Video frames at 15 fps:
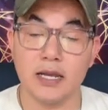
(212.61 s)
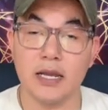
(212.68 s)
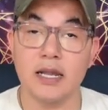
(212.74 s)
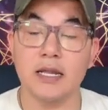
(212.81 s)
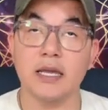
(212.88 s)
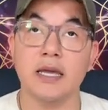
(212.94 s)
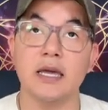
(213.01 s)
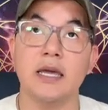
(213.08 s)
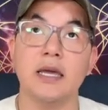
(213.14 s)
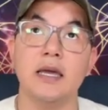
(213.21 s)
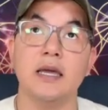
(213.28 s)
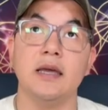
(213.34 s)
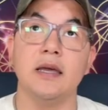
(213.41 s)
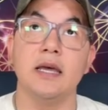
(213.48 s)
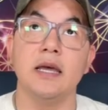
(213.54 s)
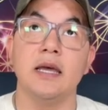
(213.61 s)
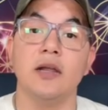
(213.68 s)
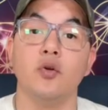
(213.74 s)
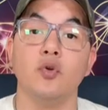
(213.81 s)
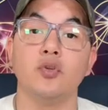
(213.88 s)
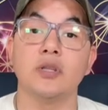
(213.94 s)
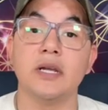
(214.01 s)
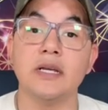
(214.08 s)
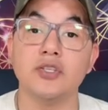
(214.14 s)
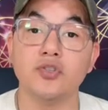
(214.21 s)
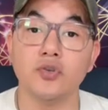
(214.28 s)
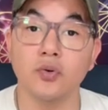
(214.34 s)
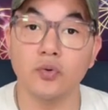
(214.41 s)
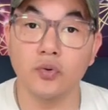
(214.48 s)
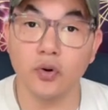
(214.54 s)
el que lo
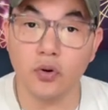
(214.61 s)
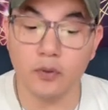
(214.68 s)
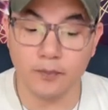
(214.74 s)
traicionó.